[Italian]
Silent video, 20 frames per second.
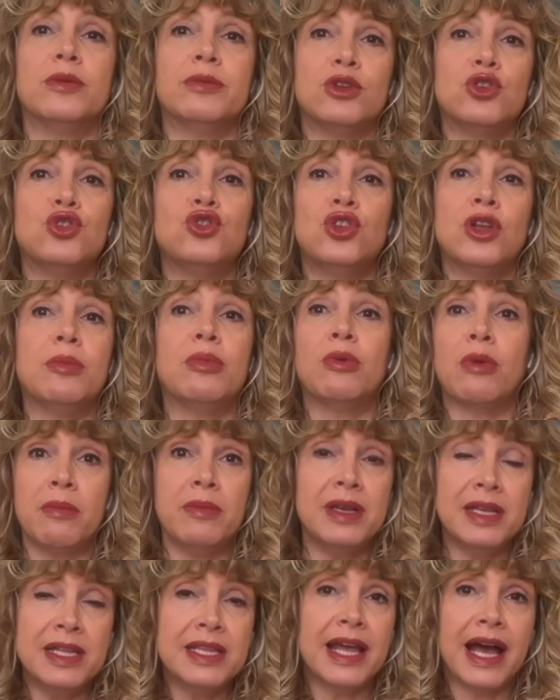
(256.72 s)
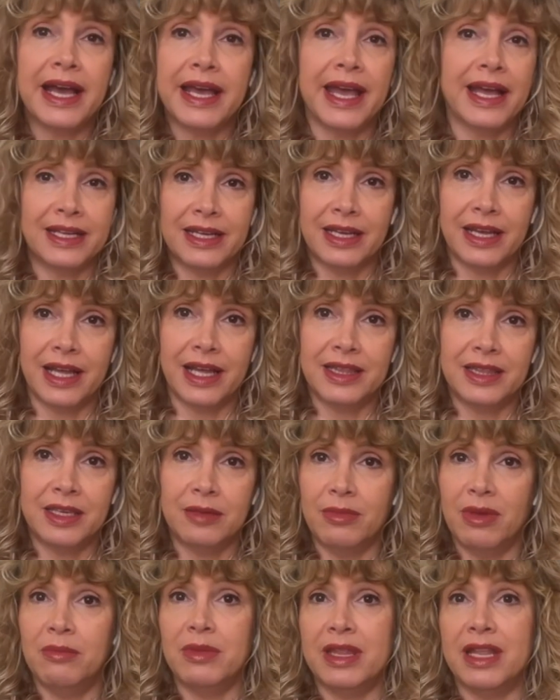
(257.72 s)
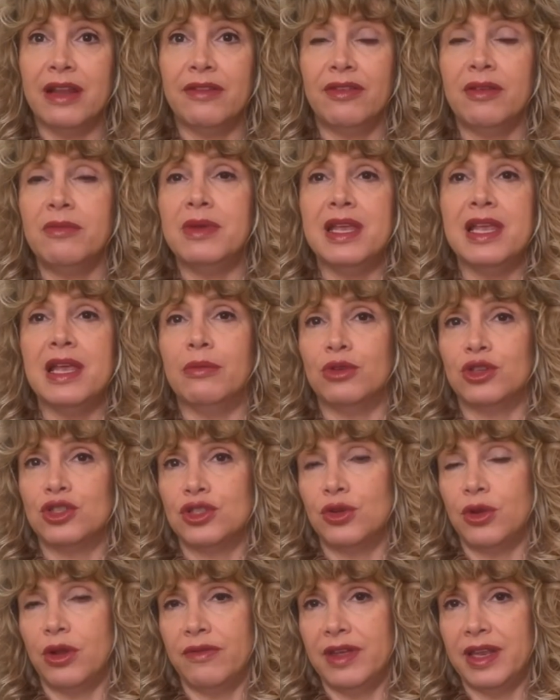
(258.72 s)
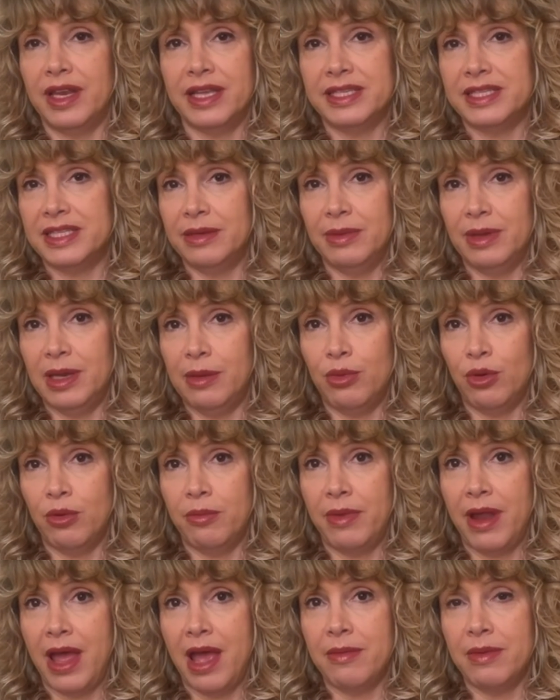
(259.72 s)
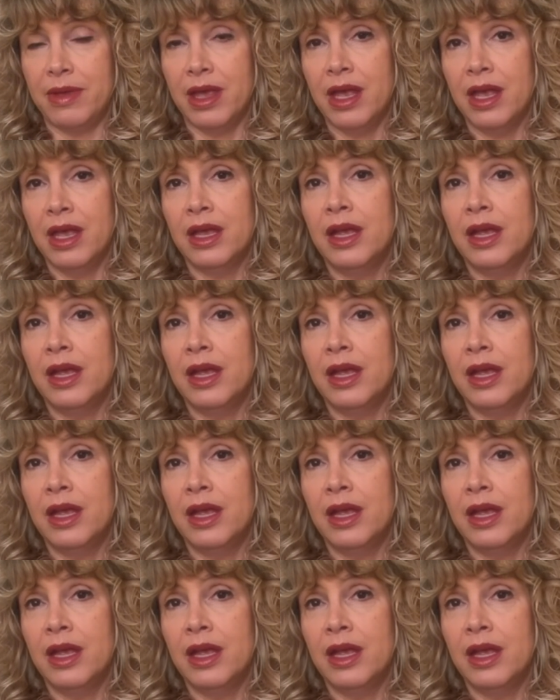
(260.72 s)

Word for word: una maggiore probabilità che anche altri membri della famiglia possano avere simili problemi.